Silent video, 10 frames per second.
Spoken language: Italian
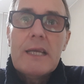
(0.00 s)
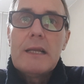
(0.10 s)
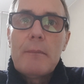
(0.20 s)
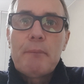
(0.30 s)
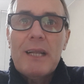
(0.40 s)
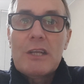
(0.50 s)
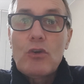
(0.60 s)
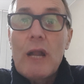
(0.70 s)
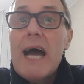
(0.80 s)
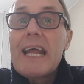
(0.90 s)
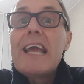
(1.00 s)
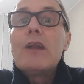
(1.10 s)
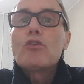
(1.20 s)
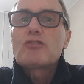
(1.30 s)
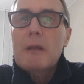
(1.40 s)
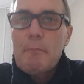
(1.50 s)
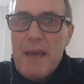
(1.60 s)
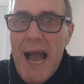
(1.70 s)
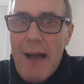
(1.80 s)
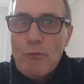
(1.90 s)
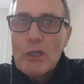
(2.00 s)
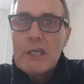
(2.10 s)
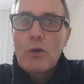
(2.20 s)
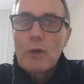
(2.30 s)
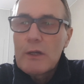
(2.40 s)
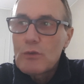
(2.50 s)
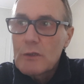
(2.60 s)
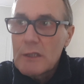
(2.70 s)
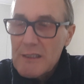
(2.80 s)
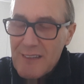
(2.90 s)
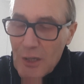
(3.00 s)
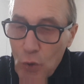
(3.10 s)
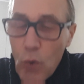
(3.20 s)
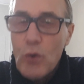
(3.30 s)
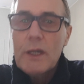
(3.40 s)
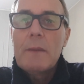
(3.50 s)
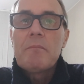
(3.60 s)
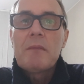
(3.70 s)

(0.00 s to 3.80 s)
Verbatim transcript: in particolare, e lo sappiamo, i colonizzatori